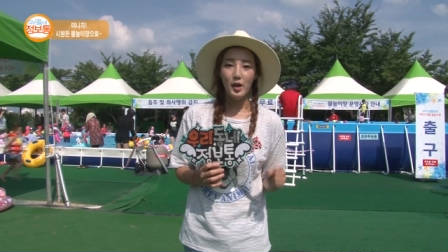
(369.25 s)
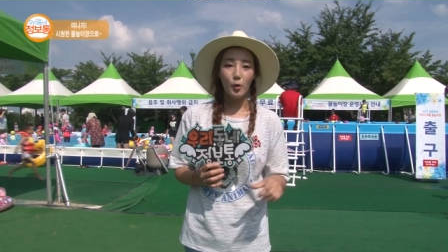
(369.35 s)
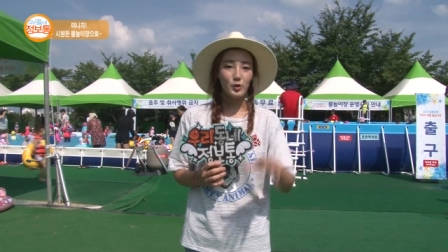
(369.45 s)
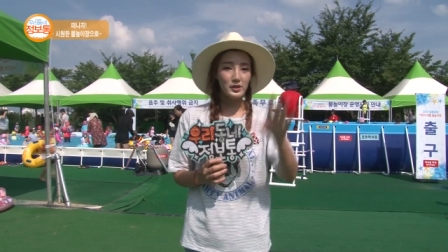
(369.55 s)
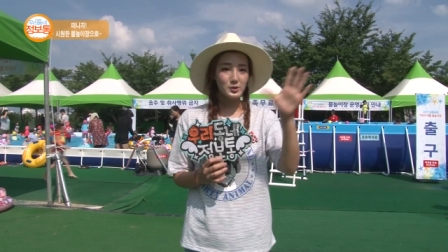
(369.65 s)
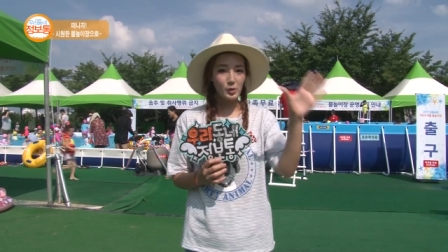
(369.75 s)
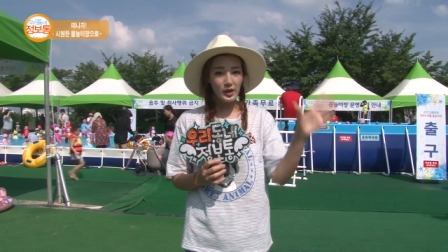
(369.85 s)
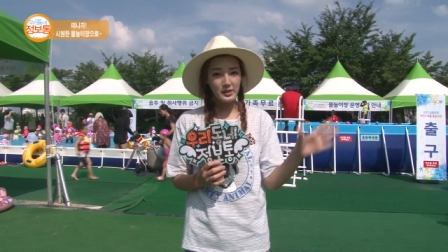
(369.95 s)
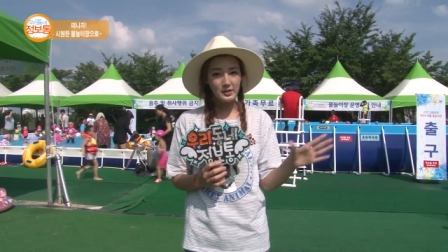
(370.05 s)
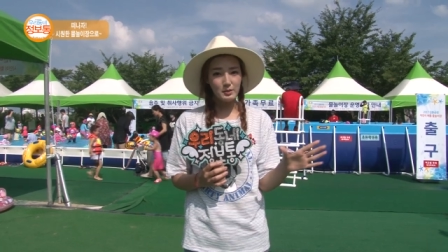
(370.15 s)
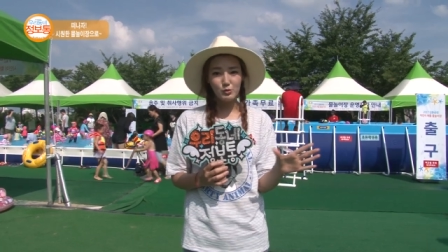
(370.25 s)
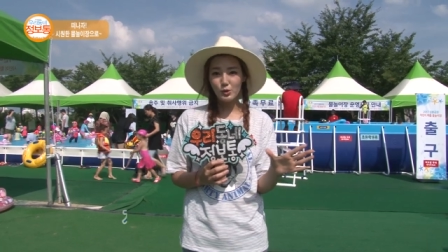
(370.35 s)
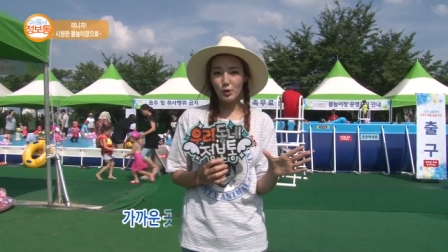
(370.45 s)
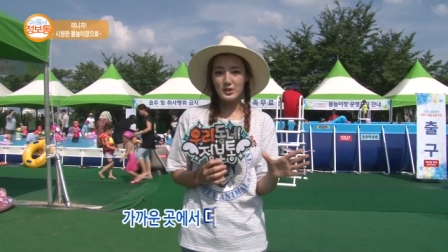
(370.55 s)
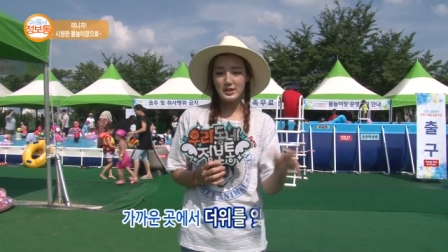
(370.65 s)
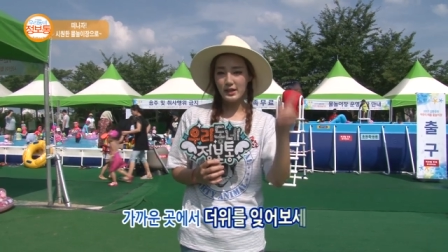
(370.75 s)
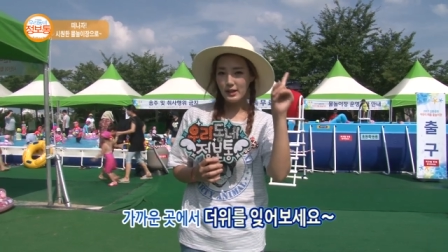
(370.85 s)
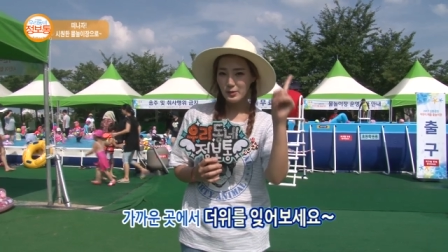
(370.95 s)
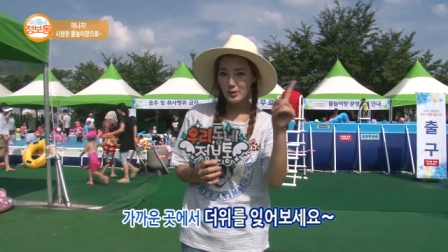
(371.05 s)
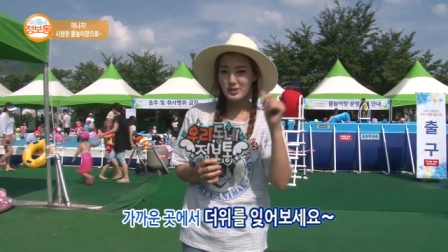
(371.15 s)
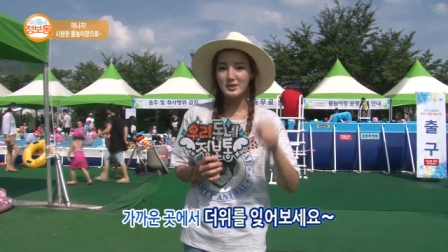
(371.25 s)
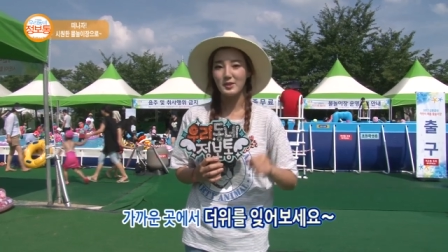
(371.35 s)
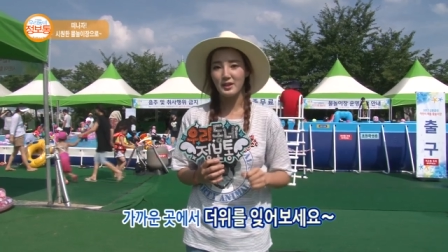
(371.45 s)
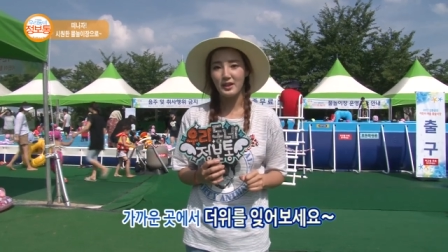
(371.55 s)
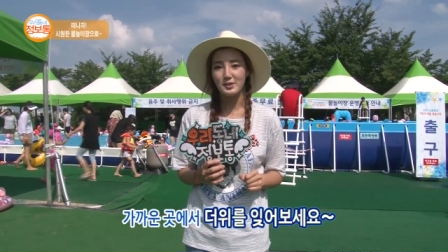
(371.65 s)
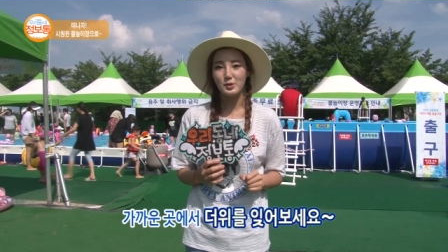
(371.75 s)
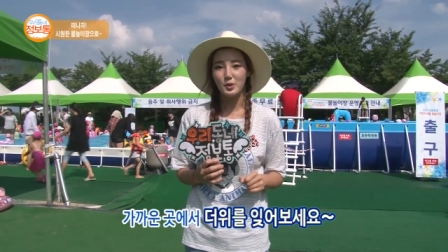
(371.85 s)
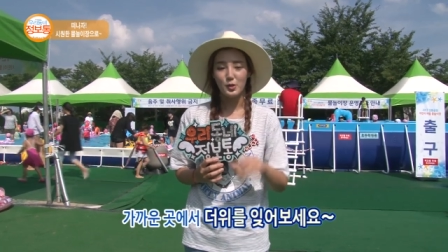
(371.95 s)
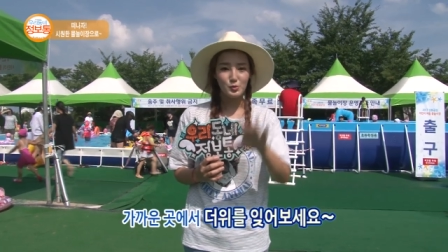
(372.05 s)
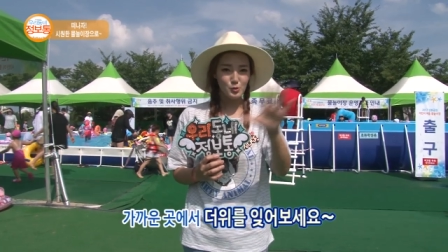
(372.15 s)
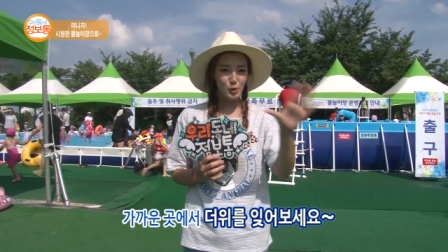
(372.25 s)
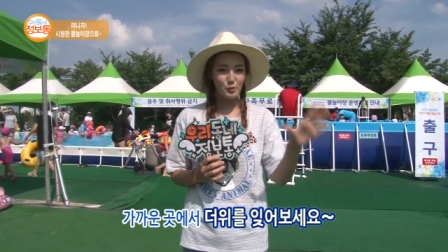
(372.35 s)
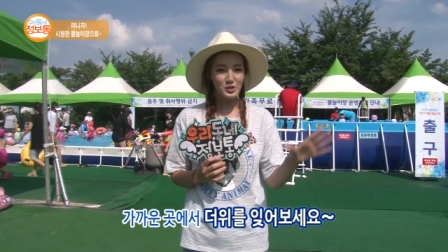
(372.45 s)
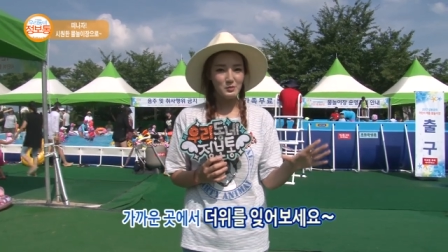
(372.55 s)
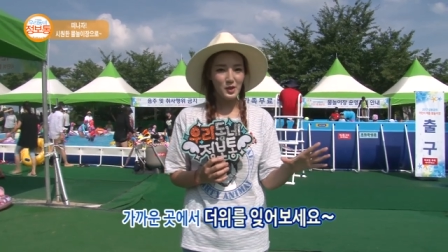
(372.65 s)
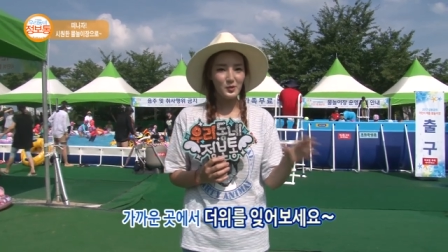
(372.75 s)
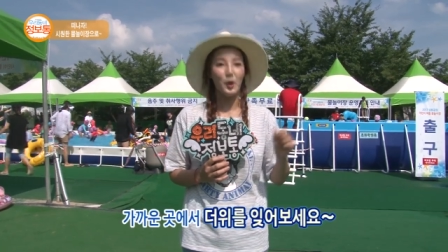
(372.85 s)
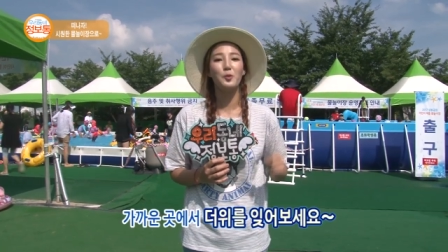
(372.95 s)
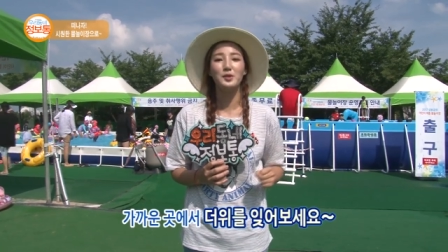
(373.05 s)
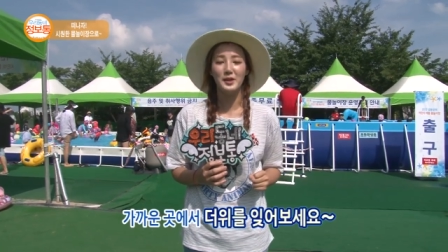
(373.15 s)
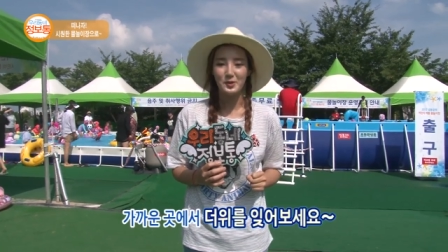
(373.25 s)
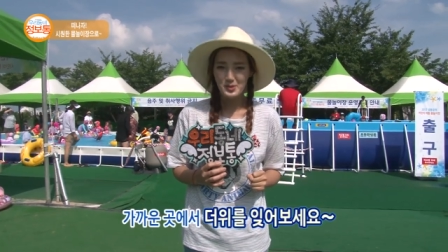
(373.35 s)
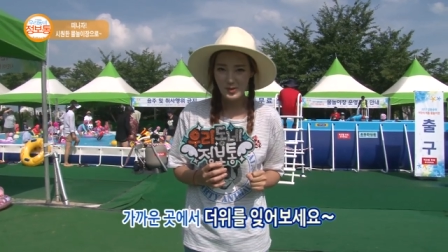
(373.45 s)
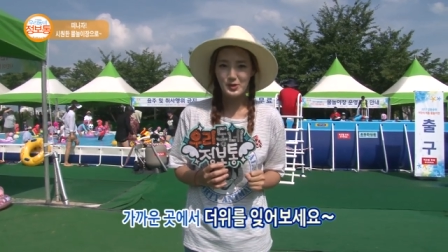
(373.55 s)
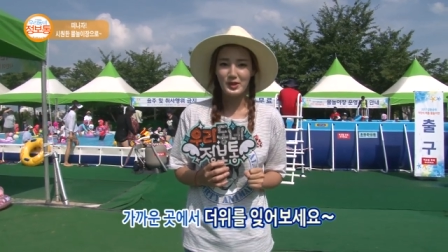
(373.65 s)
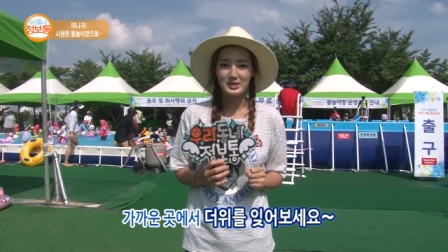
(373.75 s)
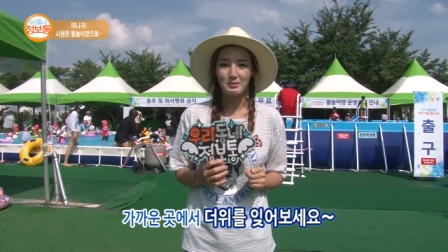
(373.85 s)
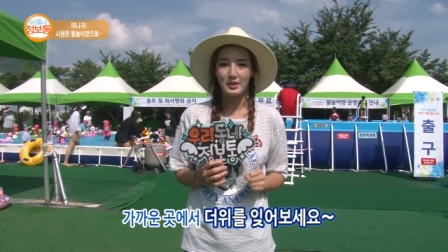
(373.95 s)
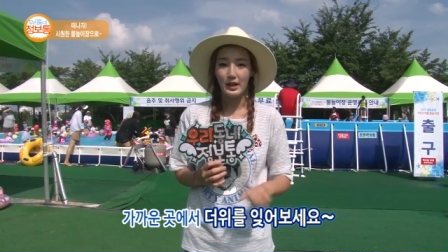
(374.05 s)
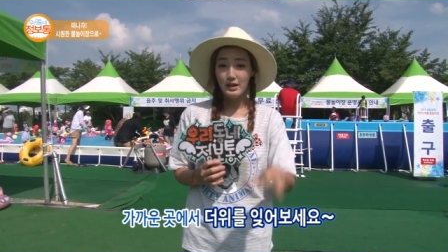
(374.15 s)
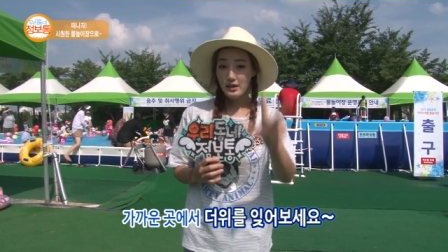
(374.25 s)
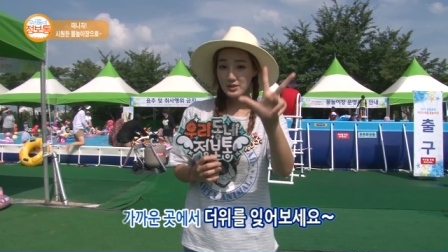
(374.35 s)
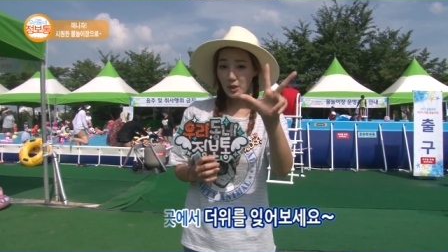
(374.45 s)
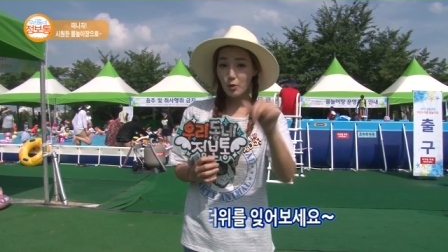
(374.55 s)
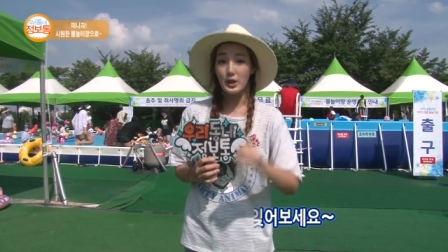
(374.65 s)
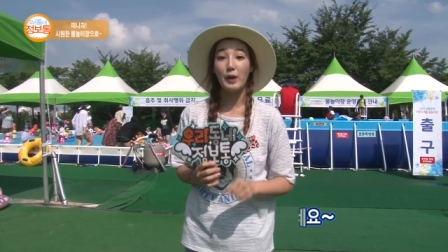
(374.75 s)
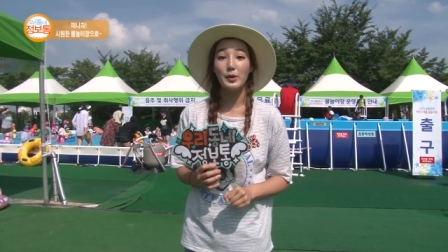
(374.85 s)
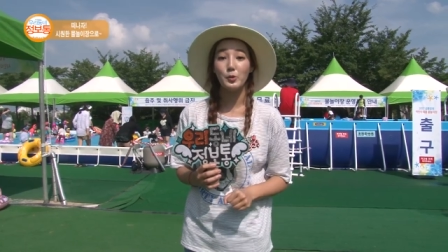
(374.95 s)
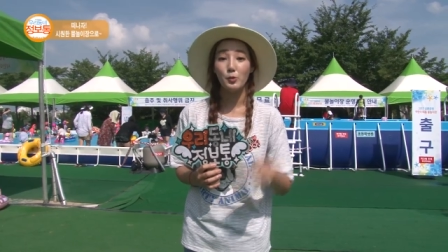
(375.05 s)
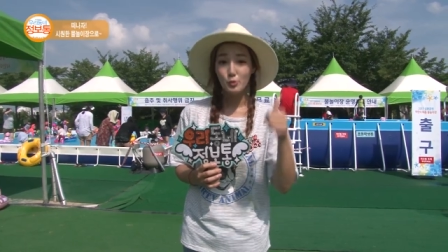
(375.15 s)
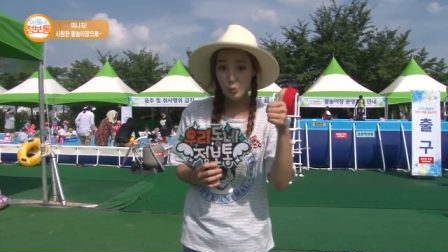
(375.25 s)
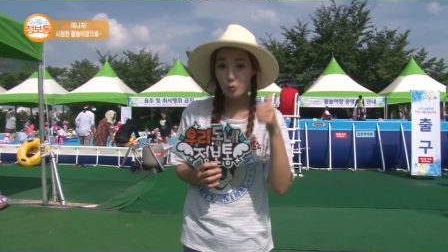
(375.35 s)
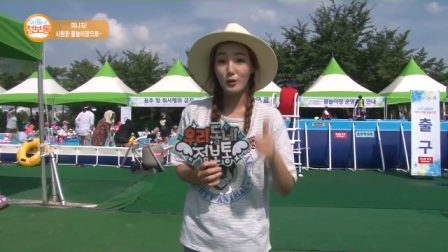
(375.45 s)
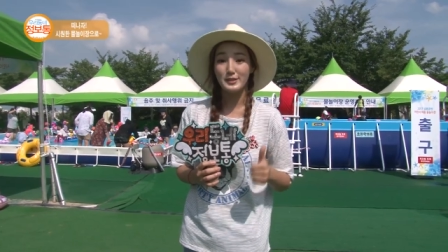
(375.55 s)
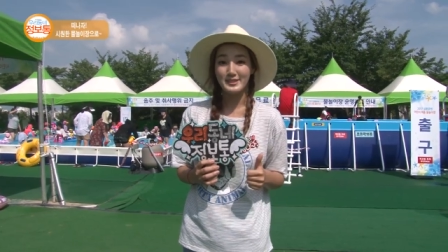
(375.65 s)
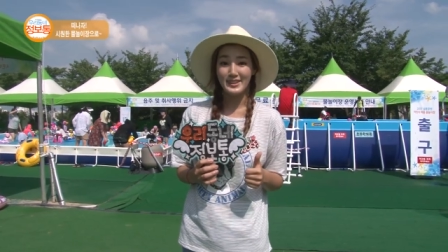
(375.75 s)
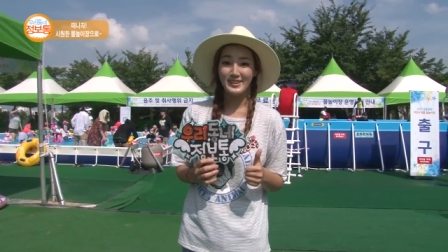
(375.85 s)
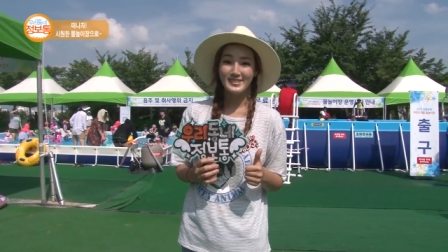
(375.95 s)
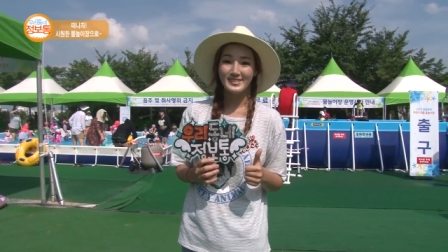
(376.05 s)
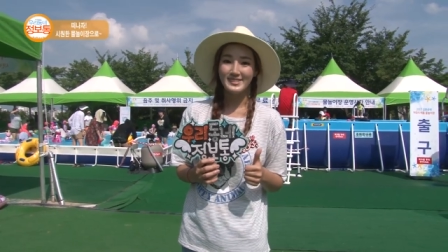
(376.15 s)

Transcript: 오늘 소개해드린 물놀이장 한 곳을 선택하셔서 둘러보시면 너무나도 좋을 것 같습니다. 세 곳 다 와도 좋을 것 같은데요.